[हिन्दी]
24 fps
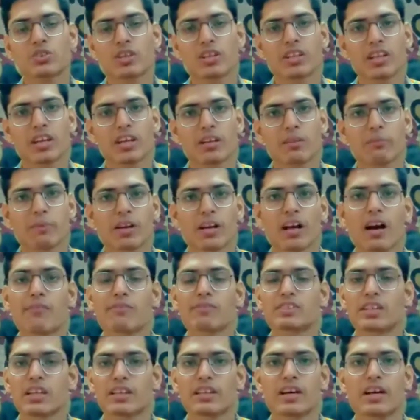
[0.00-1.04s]
जो कि देखने में
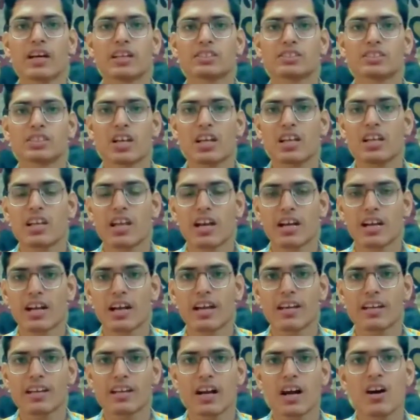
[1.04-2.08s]
काफ़ी ज़्यादा अच्छा
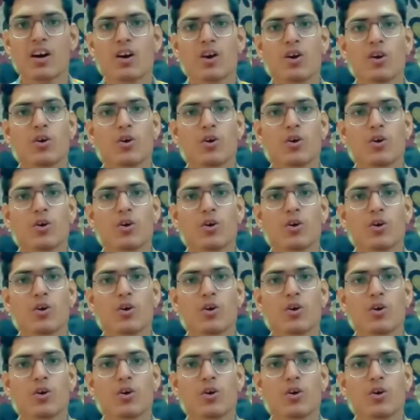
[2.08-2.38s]
लगाएगा